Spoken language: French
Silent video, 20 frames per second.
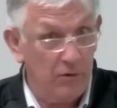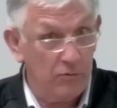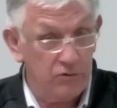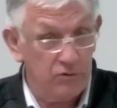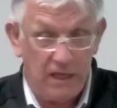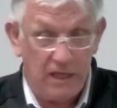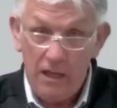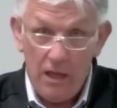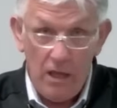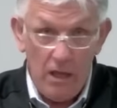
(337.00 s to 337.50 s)
ben
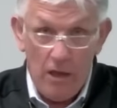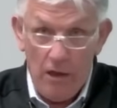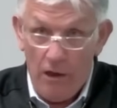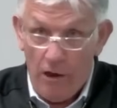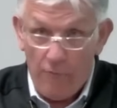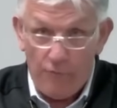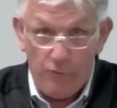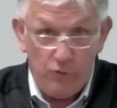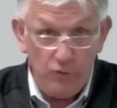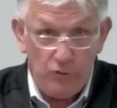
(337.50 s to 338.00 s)
écoutez,
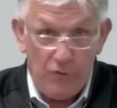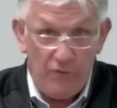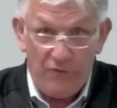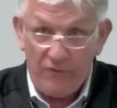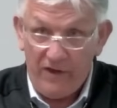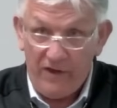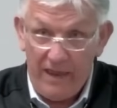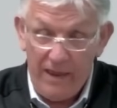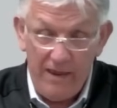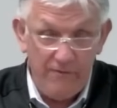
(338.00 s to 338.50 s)
vous
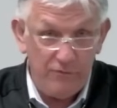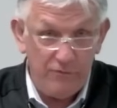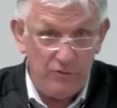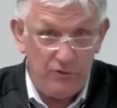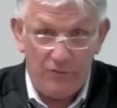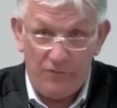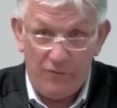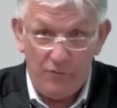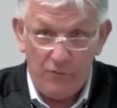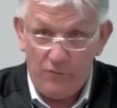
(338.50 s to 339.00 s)
devrez, vous,
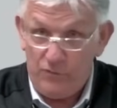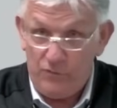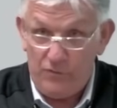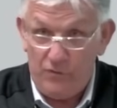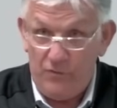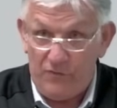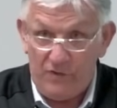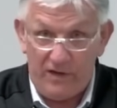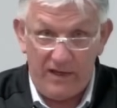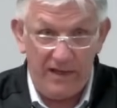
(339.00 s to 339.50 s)
vous
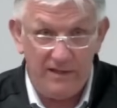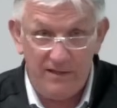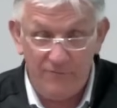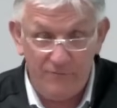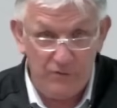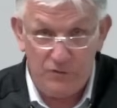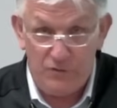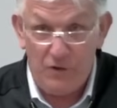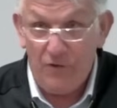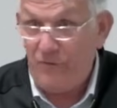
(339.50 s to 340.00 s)
devrez,
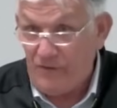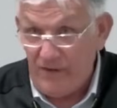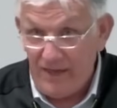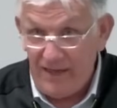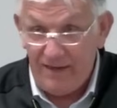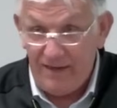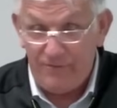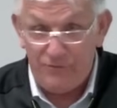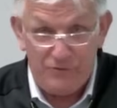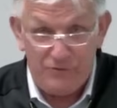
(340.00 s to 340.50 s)
vous
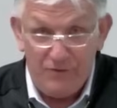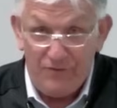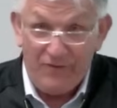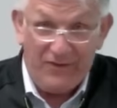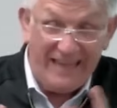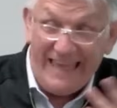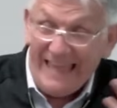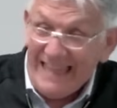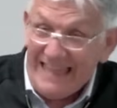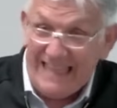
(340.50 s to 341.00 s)
deviez, vous
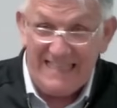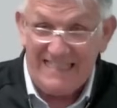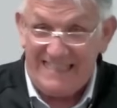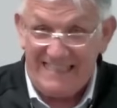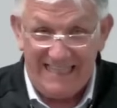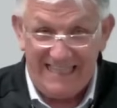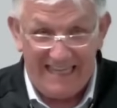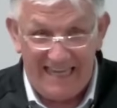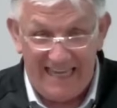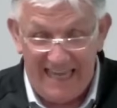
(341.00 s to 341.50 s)
devriez
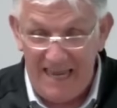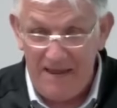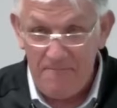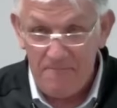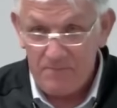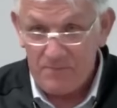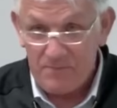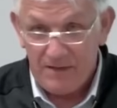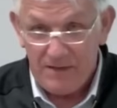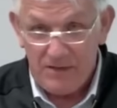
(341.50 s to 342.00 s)
désirer
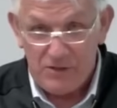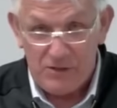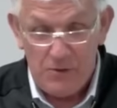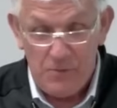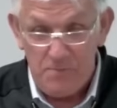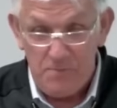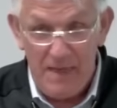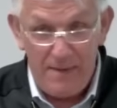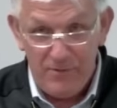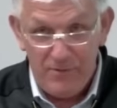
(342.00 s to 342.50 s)

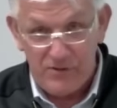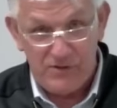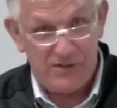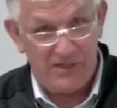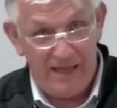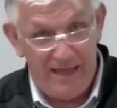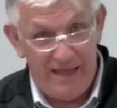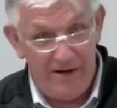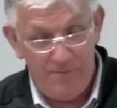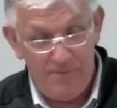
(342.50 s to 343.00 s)
ce même
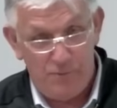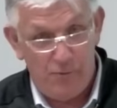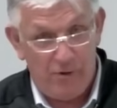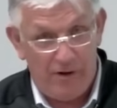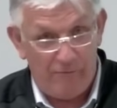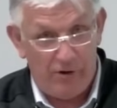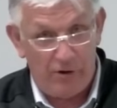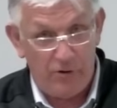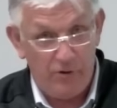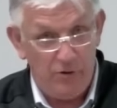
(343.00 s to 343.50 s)
zèle
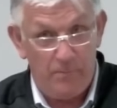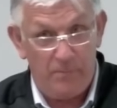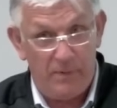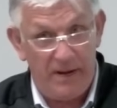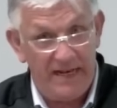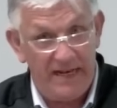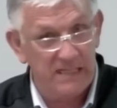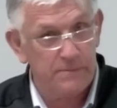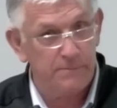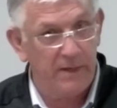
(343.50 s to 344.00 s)
pour avoir une
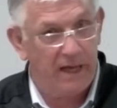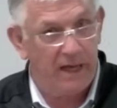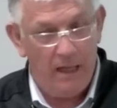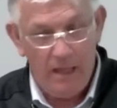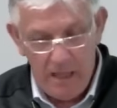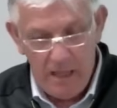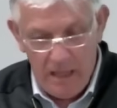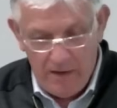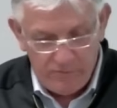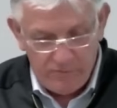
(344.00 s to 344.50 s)
pleine
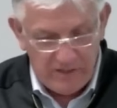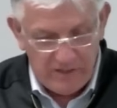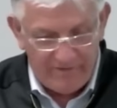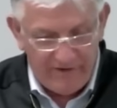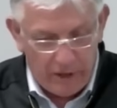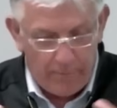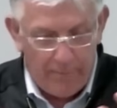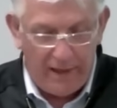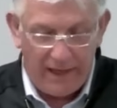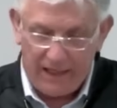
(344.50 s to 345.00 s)
espérance. Vous
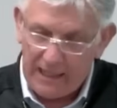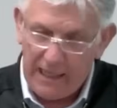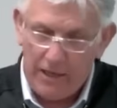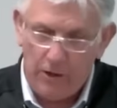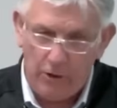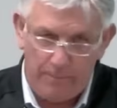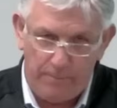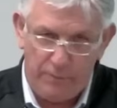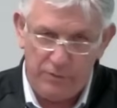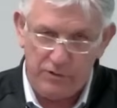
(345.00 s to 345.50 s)
avez remarqué
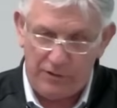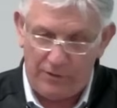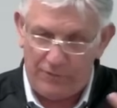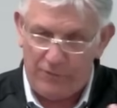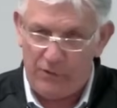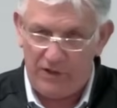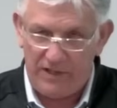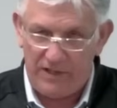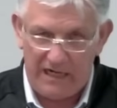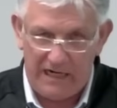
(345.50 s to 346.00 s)
que plusieurs
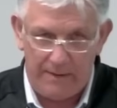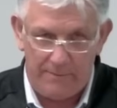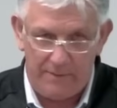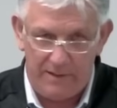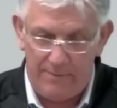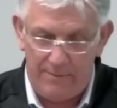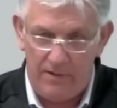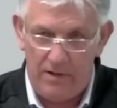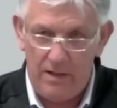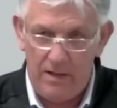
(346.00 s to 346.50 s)
fois dans la
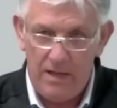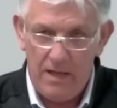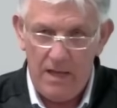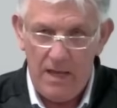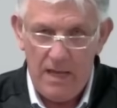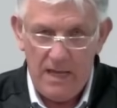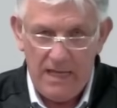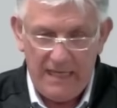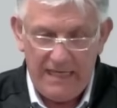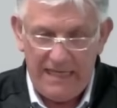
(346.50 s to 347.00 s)
Bible,
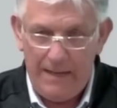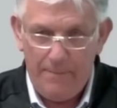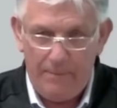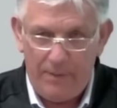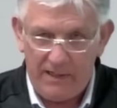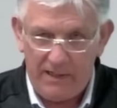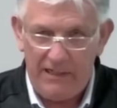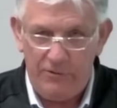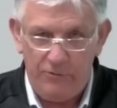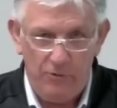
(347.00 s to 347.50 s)
il est
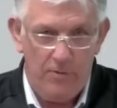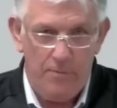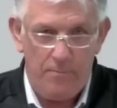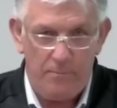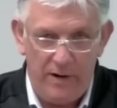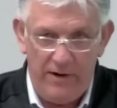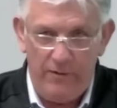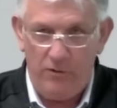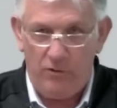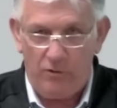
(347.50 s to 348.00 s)
parlé d'une
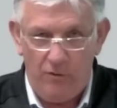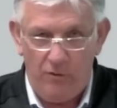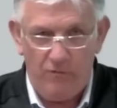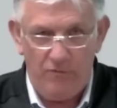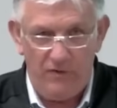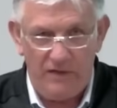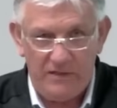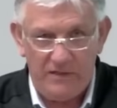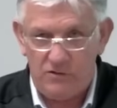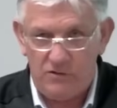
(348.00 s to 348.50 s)
pleine
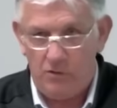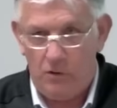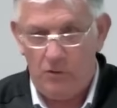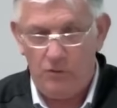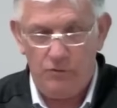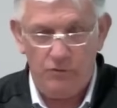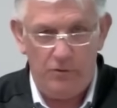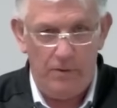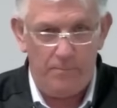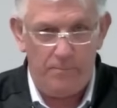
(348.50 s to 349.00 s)

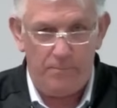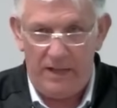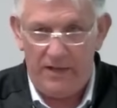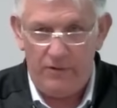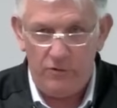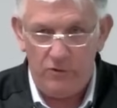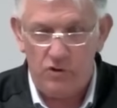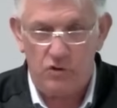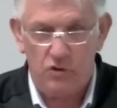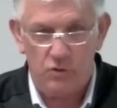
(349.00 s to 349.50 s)
conviction, d'une
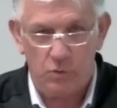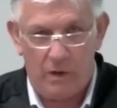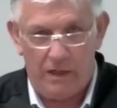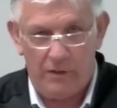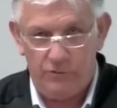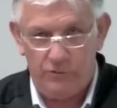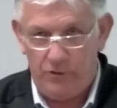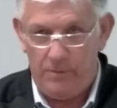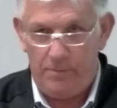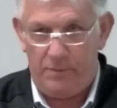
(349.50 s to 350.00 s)
pleine
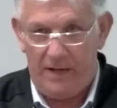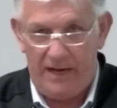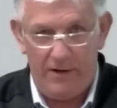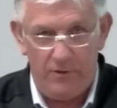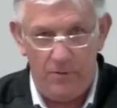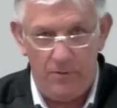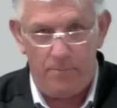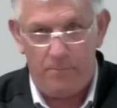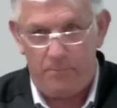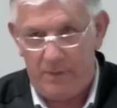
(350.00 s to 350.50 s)
joie, d'une
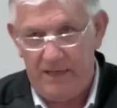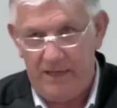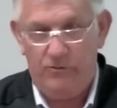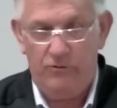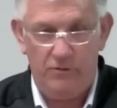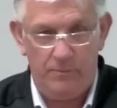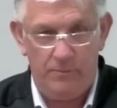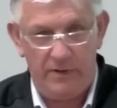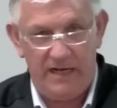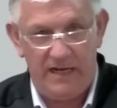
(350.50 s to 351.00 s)
pleine paix,
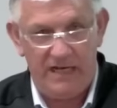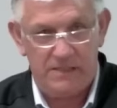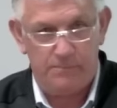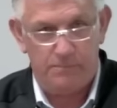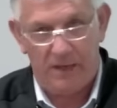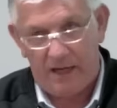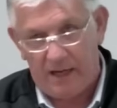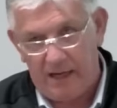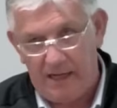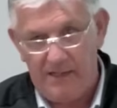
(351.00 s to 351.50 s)
d'une pleine
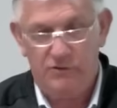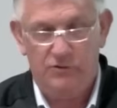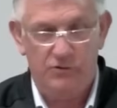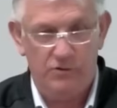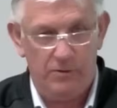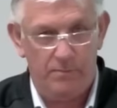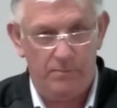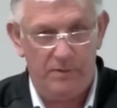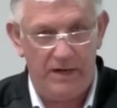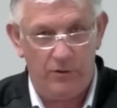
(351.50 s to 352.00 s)
espérance,
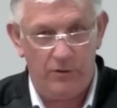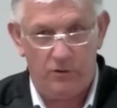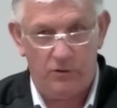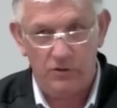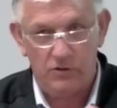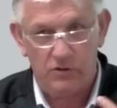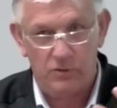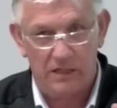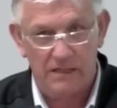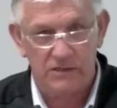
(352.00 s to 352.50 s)
d'une pleine
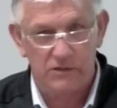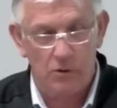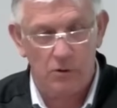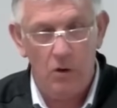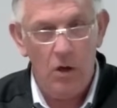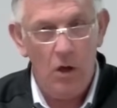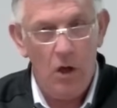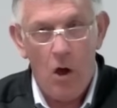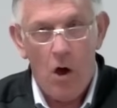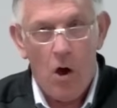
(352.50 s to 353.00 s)

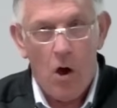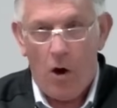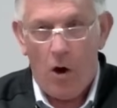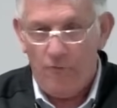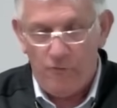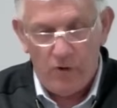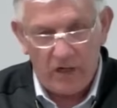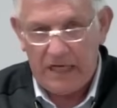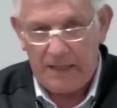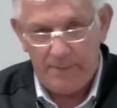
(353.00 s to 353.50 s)
consolation.
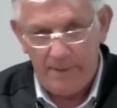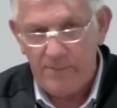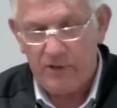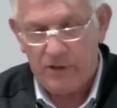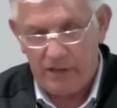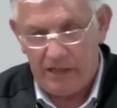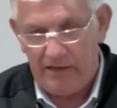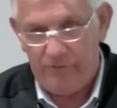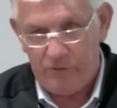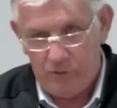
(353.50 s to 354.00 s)
On voit quand même
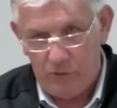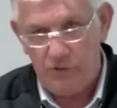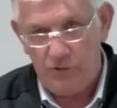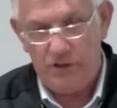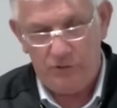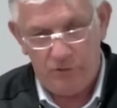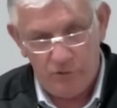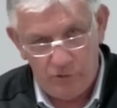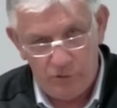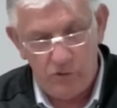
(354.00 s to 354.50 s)
que la
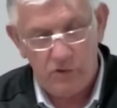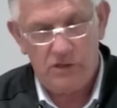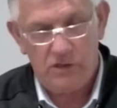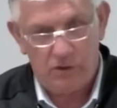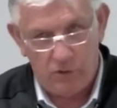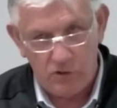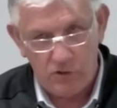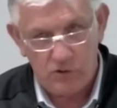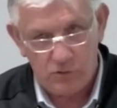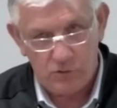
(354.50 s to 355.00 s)
volonté de Dieu,
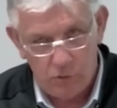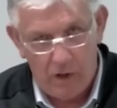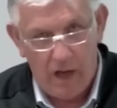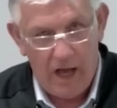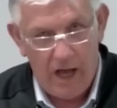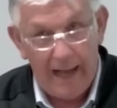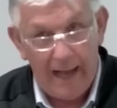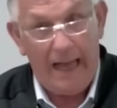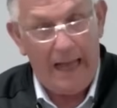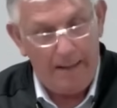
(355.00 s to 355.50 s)
c'est qu'on
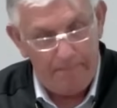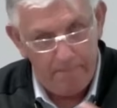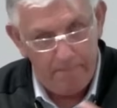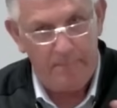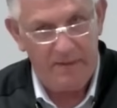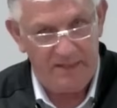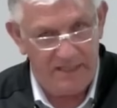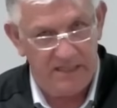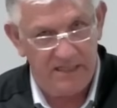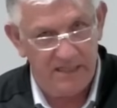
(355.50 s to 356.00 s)
soit
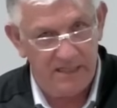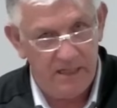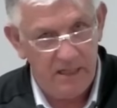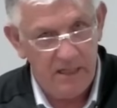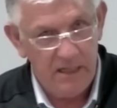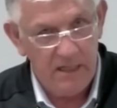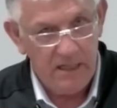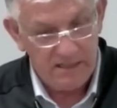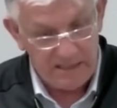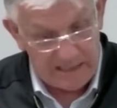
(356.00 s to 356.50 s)
rempli.
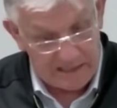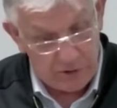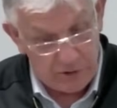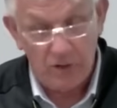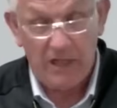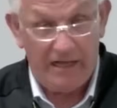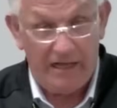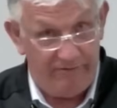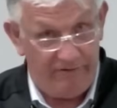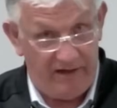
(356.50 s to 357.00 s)
Ça se
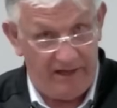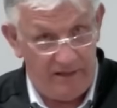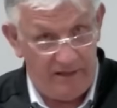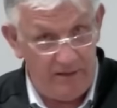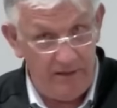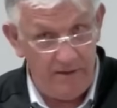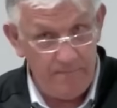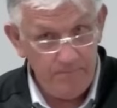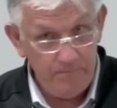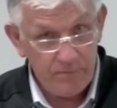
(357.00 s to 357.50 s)

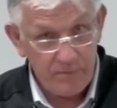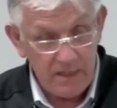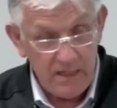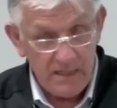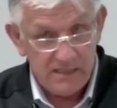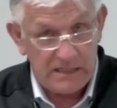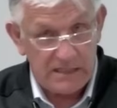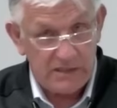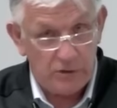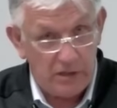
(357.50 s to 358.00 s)
travaille,
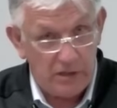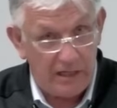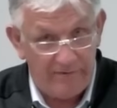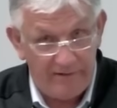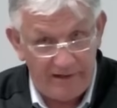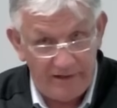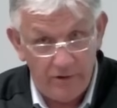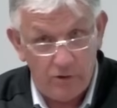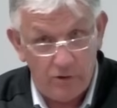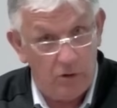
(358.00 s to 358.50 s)
ça se travaille